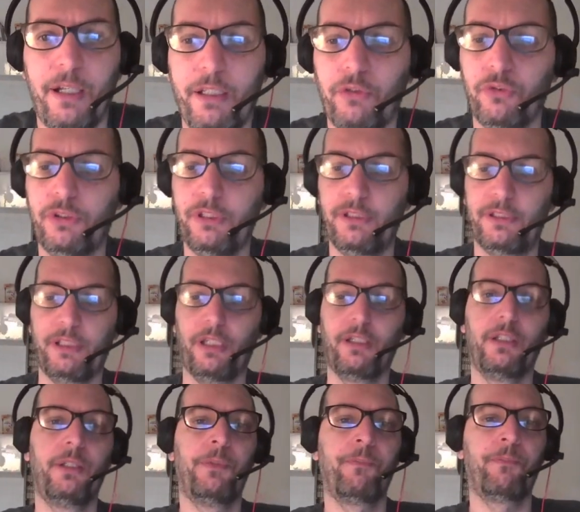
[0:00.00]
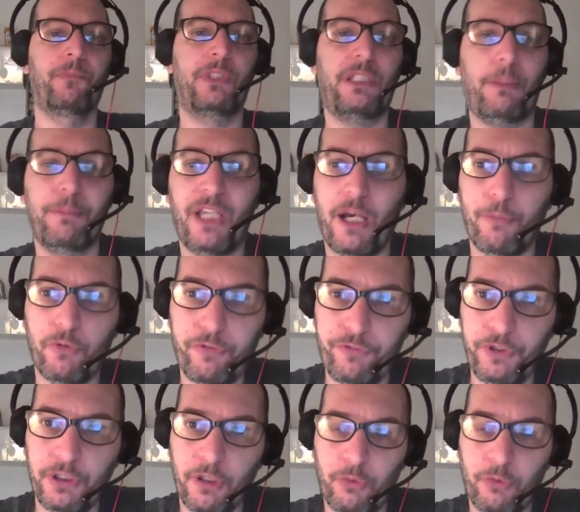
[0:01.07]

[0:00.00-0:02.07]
alle notizie che abbiamo fino